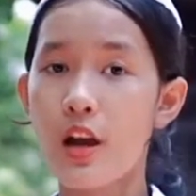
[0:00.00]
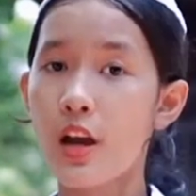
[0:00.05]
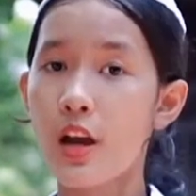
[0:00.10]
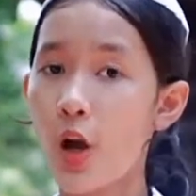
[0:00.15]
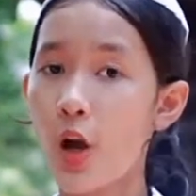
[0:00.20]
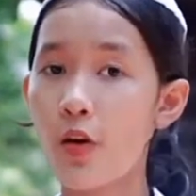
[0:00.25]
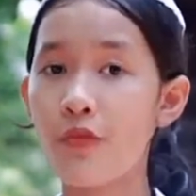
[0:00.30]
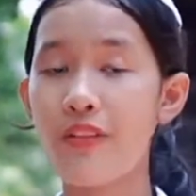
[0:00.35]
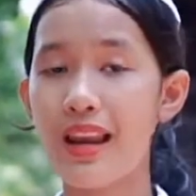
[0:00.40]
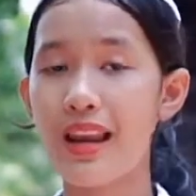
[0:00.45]

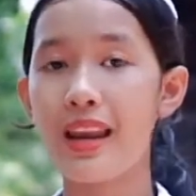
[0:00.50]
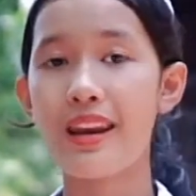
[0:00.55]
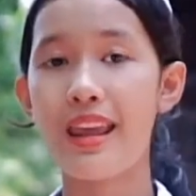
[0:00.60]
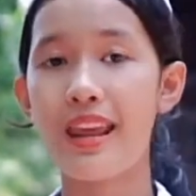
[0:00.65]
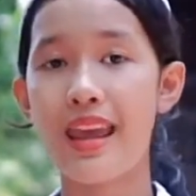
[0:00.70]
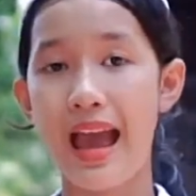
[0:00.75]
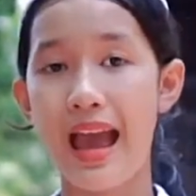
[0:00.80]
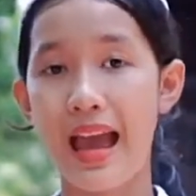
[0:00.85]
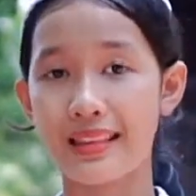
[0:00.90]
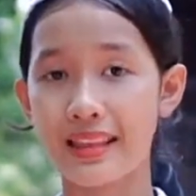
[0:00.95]
không phải là để
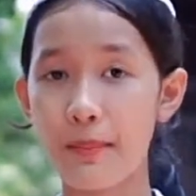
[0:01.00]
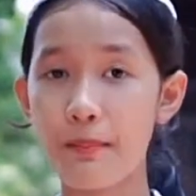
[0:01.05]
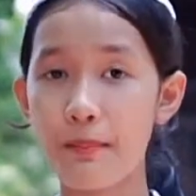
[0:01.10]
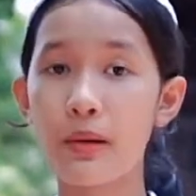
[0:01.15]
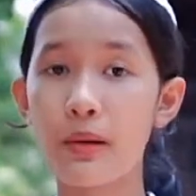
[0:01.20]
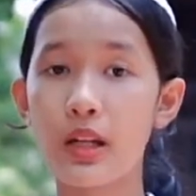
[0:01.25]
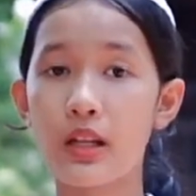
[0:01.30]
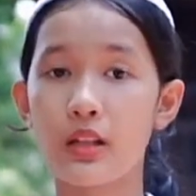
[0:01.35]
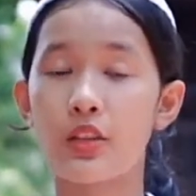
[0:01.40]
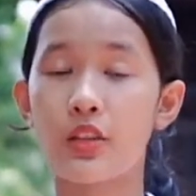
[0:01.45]
hạ thấp
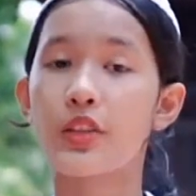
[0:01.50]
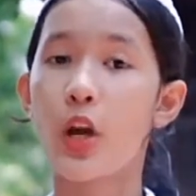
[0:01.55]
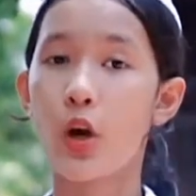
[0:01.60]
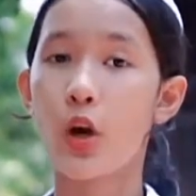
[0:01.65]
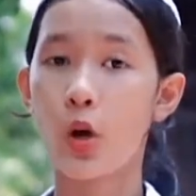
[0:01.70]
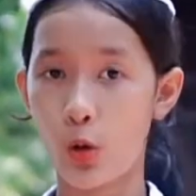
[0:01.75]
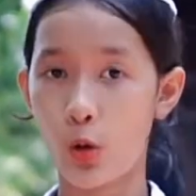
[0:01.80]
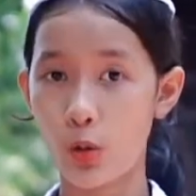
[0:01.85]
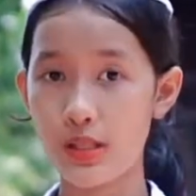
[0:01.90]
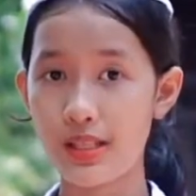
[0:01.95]
mình cho
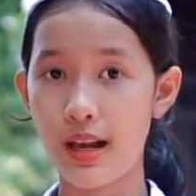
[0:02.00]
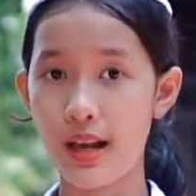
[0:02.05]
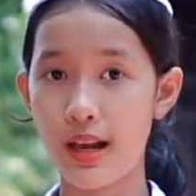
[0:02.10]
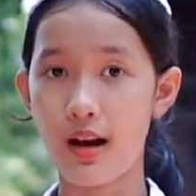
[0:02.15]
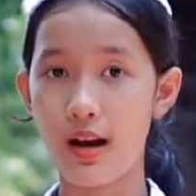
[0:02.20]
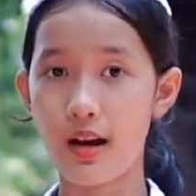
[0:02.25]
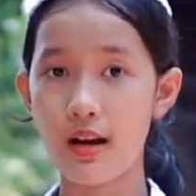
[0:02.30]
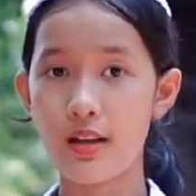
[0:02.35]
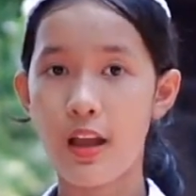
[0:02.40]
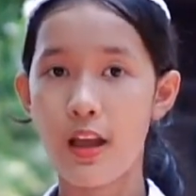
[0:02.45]
khổ
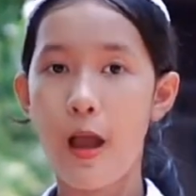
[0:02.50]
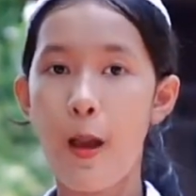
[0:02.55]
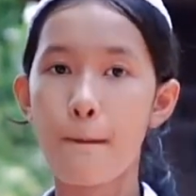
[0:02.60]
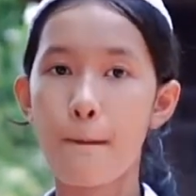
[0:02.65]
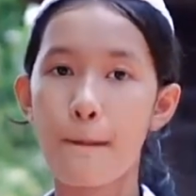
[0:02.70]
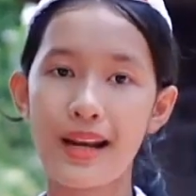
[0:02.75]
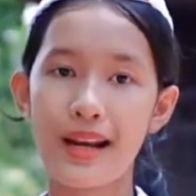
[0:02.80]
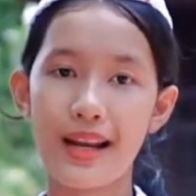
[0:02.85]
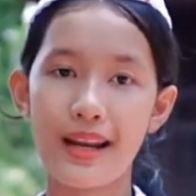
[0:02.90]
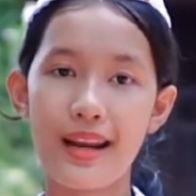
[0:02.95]
sở,
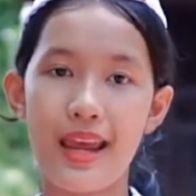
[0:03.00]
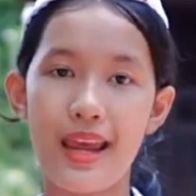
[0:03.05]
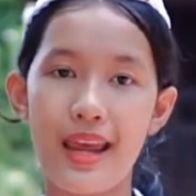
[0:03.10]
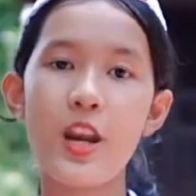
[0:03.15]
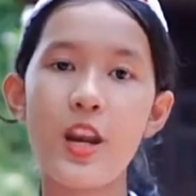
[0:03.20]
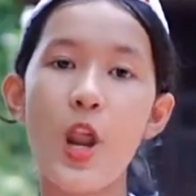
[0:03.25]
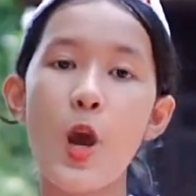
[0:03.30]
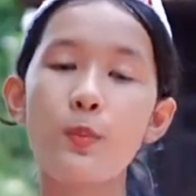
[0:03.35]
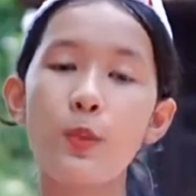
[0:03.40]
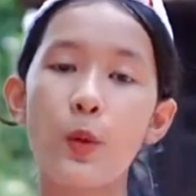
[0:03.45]
mà là để
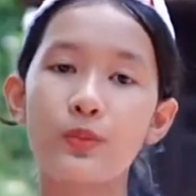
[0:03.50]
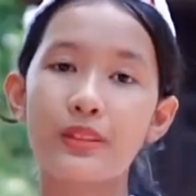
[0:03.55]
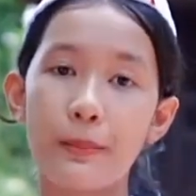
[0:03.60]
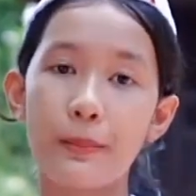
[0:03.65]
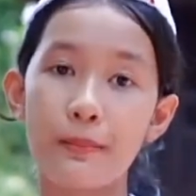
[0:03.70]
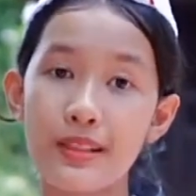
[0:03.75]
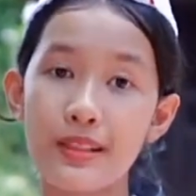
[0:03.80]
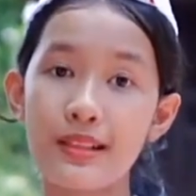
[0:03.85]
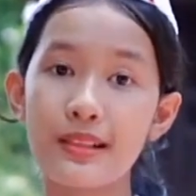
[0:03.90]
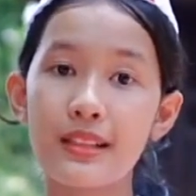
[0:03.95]
nêu một tấm
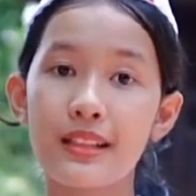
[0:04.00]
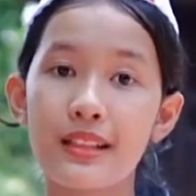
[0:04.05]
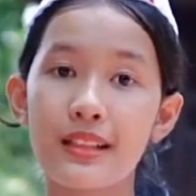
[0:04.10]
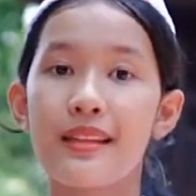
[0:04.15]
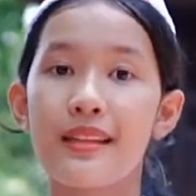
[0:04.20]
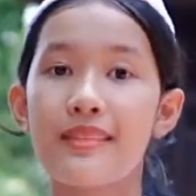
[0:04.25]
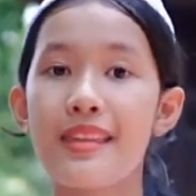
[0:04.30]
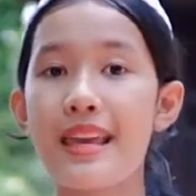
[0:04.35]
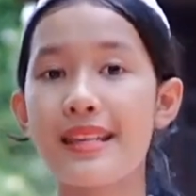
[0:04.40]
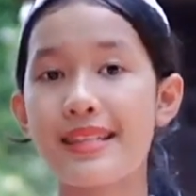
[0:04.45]
gương
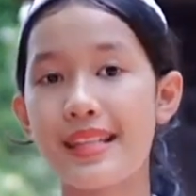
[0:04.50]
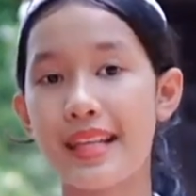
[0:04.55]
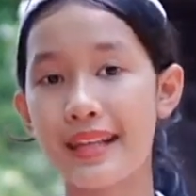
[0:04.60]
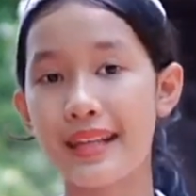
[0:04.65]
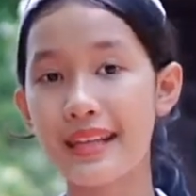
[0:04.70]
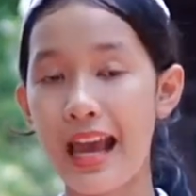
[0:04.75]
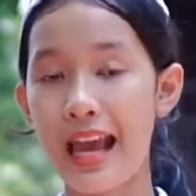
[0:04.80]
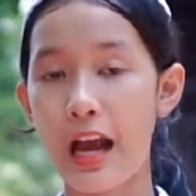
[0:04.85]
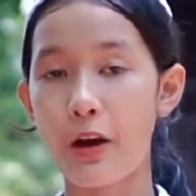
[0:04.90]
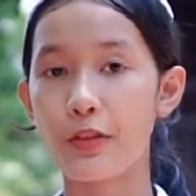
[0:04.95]
dè sẻn
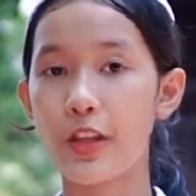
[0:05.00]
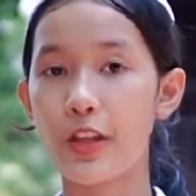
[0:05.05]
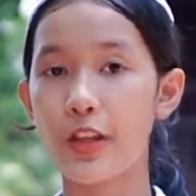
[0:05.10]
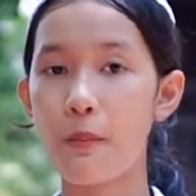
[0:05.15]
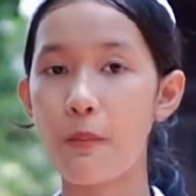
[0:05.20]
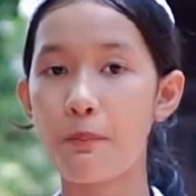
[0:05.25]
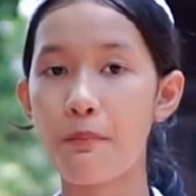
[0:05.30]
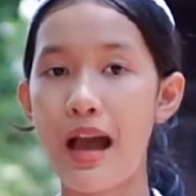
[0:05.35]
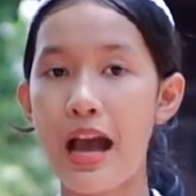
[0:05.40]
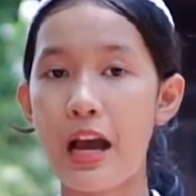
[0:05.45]
gạo cho
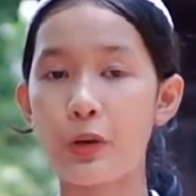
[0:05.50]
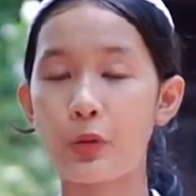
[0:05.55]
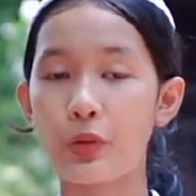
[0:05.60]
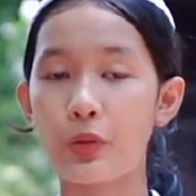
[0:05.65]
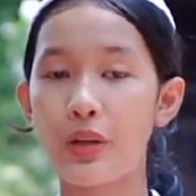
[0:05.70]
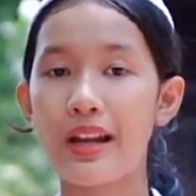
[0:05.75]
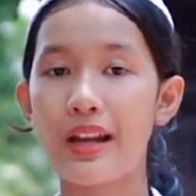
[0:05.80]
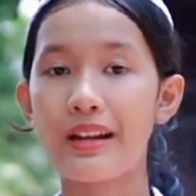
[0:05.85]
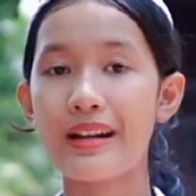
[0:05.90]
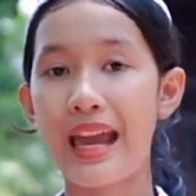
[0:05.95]
đồng bào,
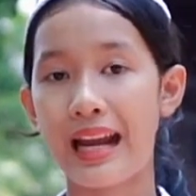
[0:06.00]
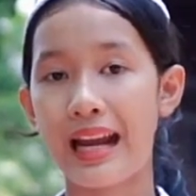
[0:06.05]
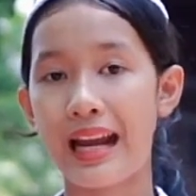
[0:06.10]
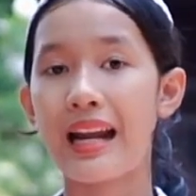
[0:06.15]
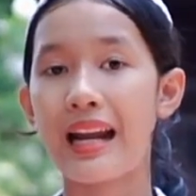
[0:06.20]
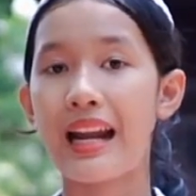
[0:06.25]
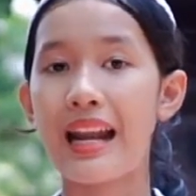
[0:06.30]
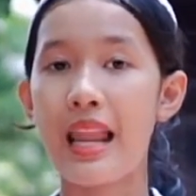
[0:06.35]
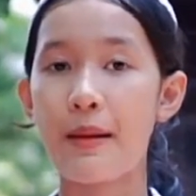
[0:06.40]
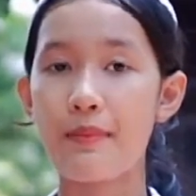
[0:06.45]
đặng
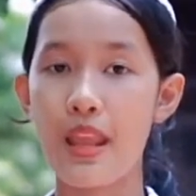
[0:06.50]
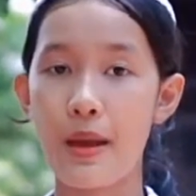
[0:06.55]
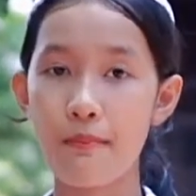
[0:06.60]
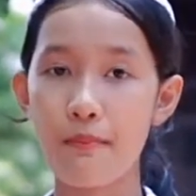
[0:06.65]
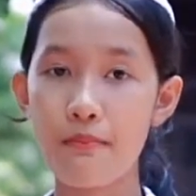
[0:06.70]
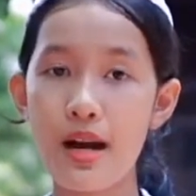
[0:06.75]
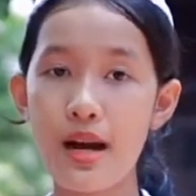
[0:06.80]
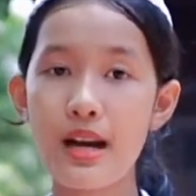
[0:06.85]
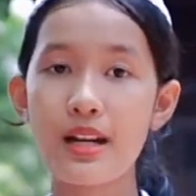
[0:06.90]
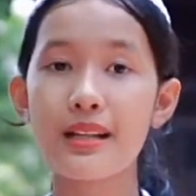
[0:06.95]
làm giảm
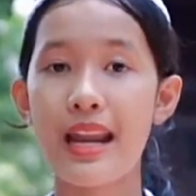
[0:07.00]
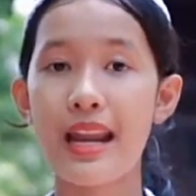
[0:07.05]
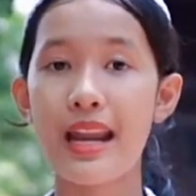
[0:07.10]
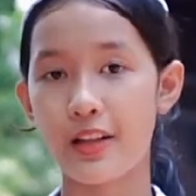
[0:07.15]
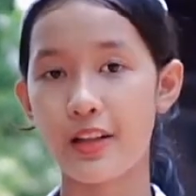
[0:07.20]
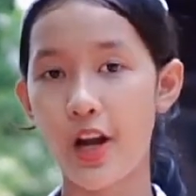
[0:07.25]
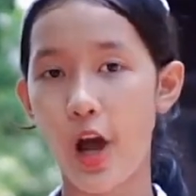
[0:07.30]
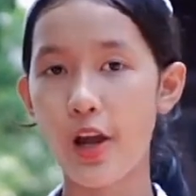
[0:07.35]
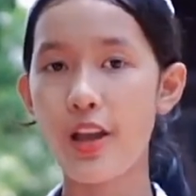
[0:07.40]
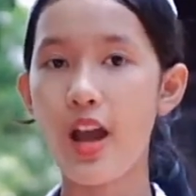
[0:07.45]
bớt nạn
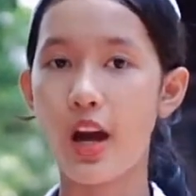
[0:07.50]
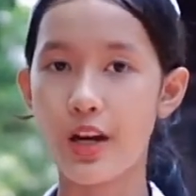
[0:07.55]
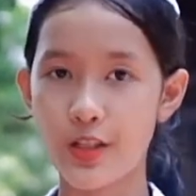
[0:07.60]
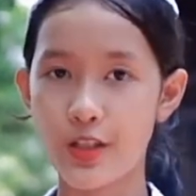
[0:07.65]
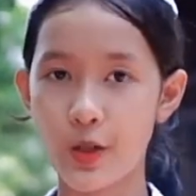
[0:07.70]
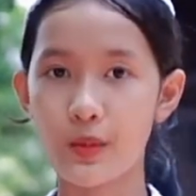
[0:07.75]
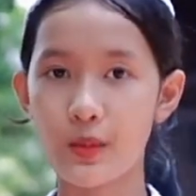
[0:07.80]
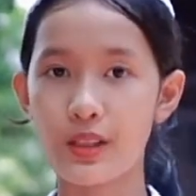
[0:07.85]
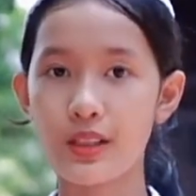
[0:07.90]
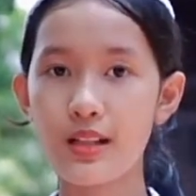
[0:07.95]
đói ở
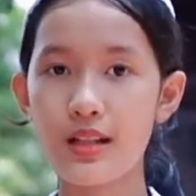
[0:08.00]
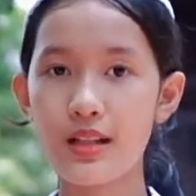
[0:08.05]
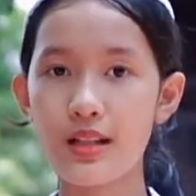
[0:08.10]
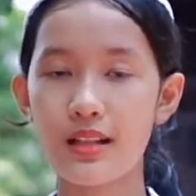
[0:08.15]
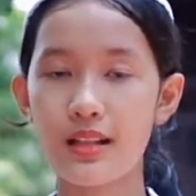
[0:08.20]
trong nước.